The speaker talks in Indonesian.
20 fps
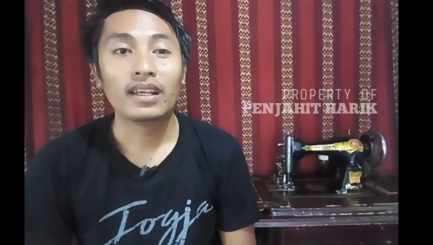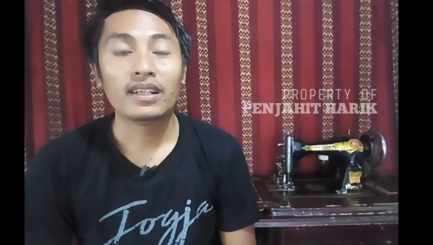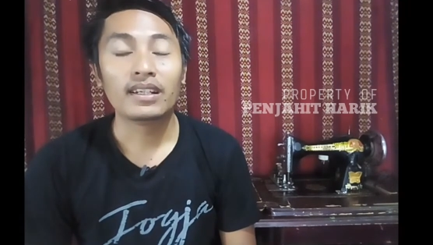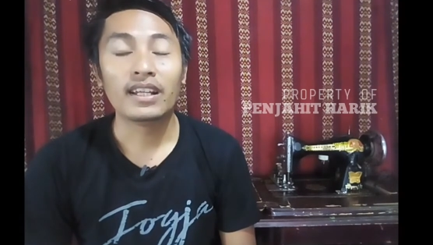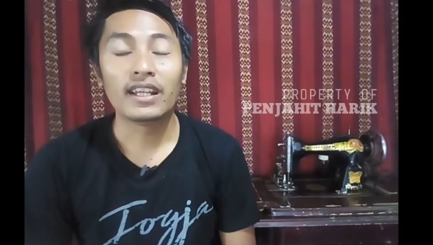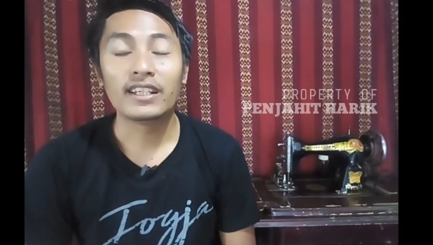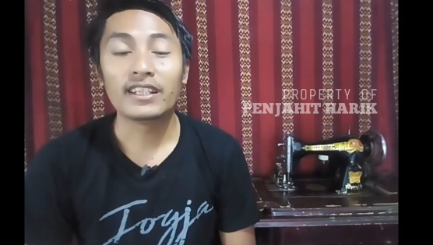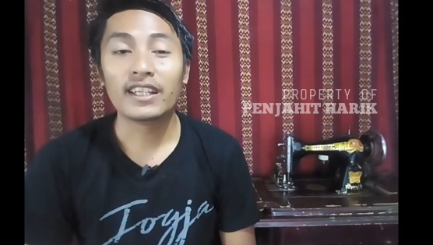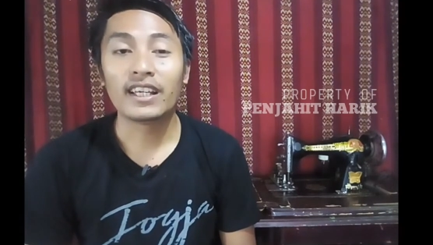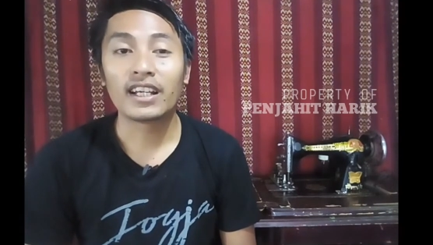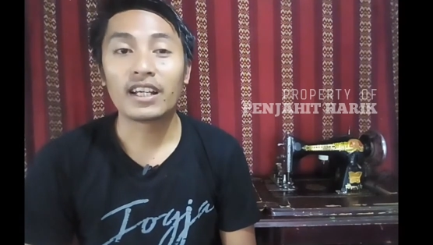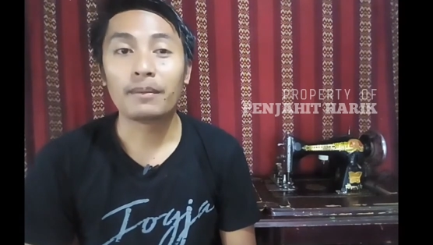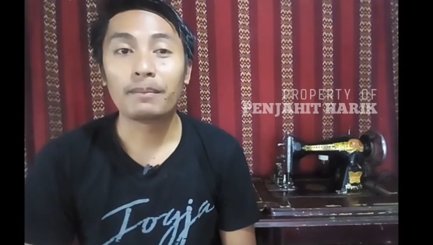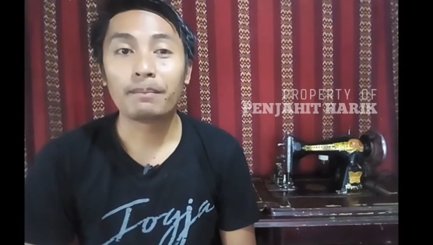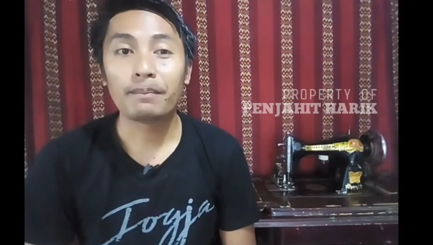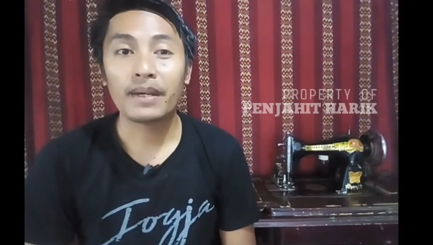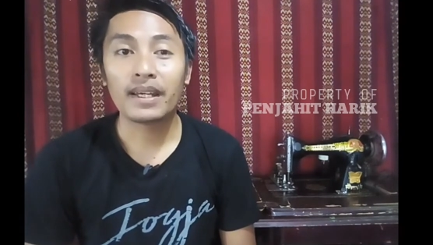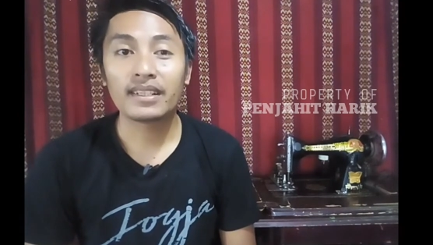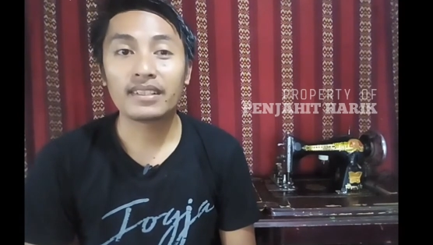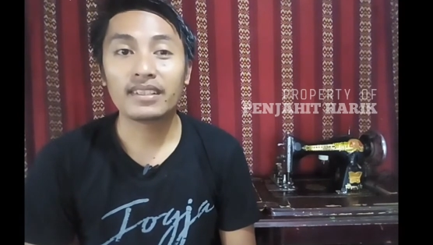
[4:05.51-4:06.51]
Dan yang
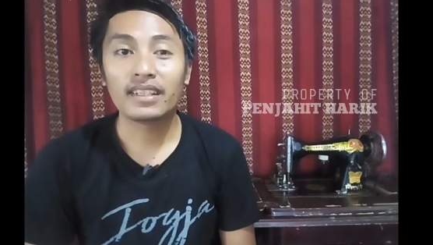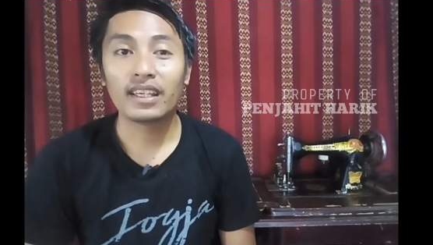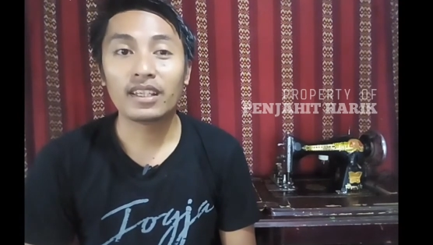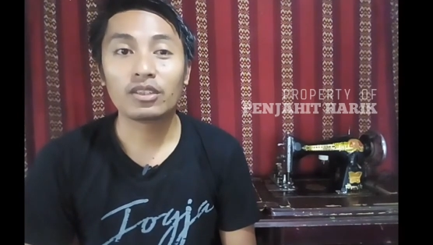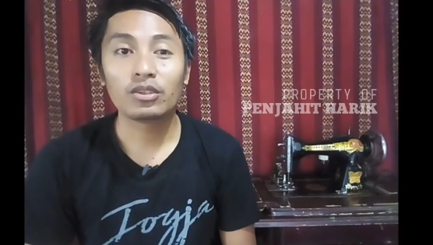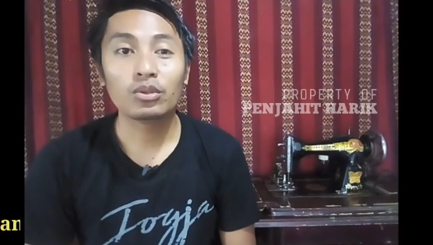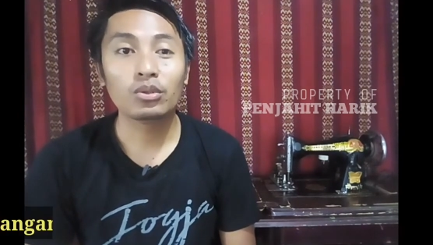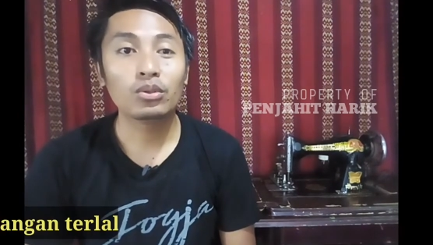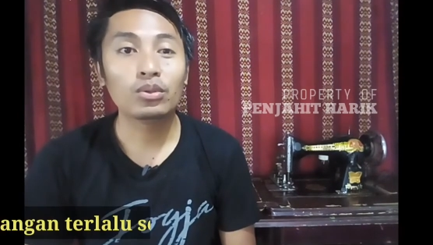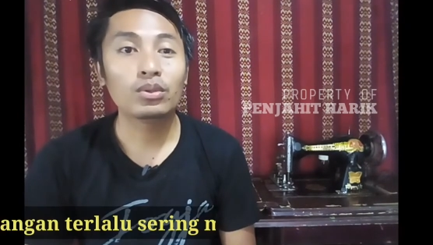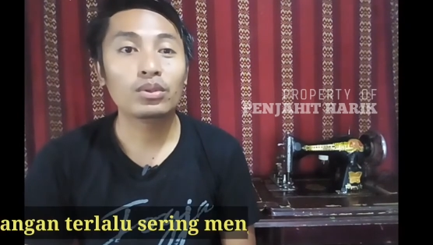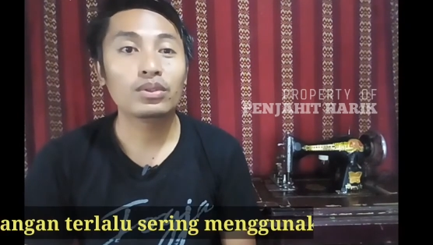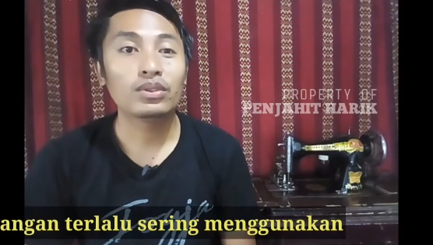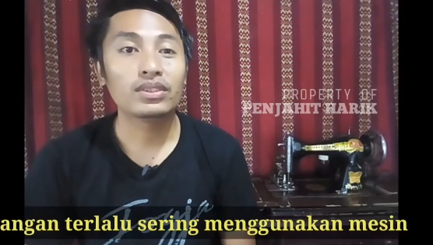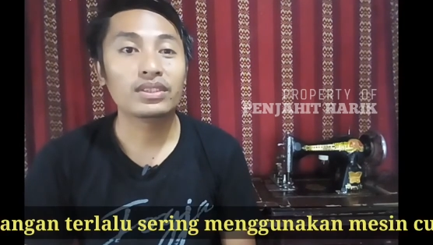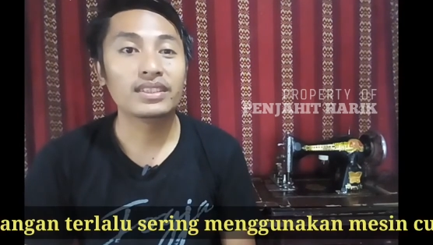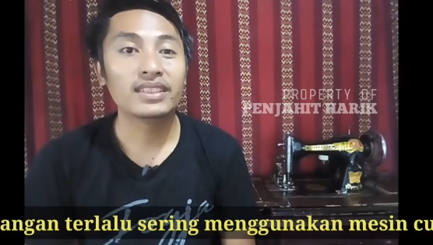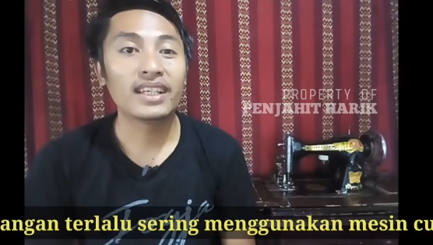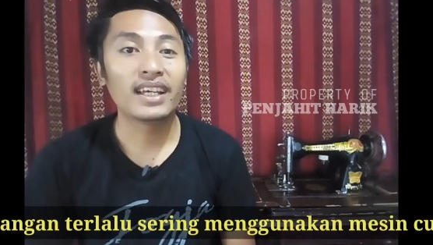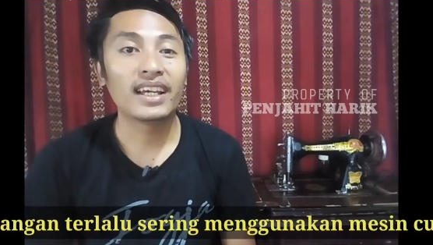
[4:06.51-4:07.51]
keempat yaitu
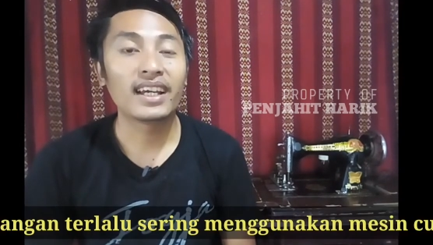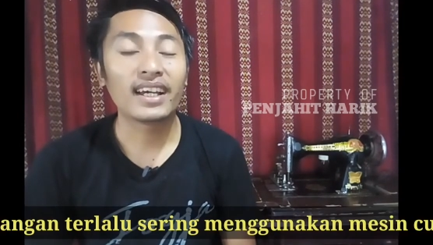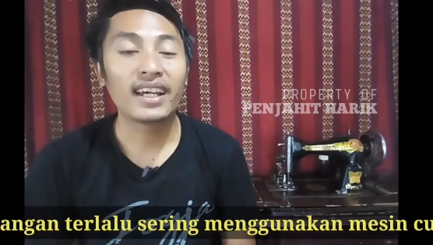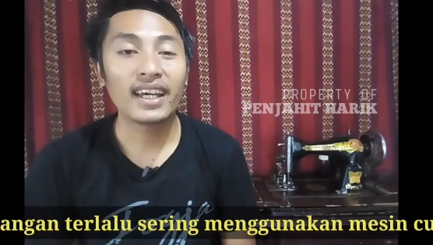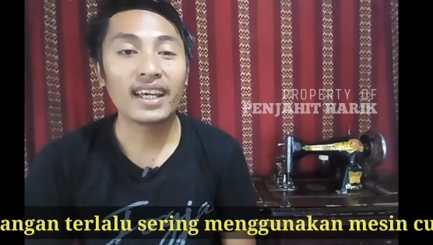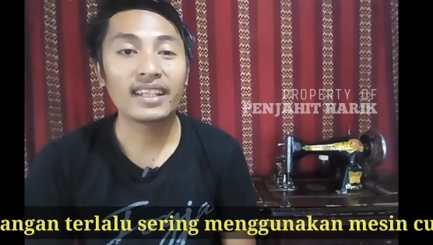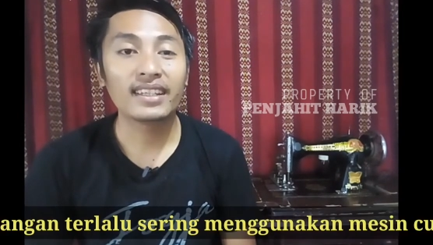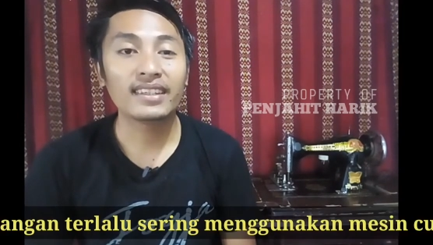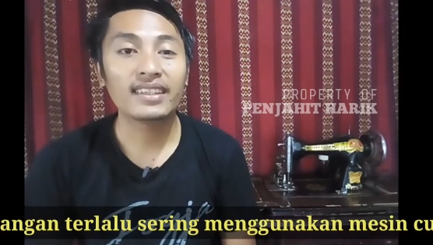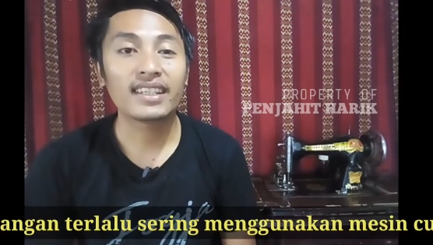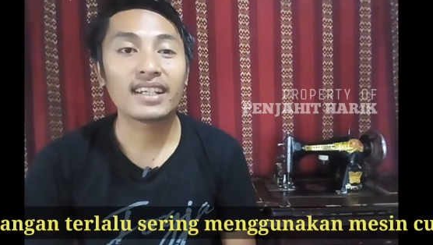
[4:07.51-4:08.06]
jangan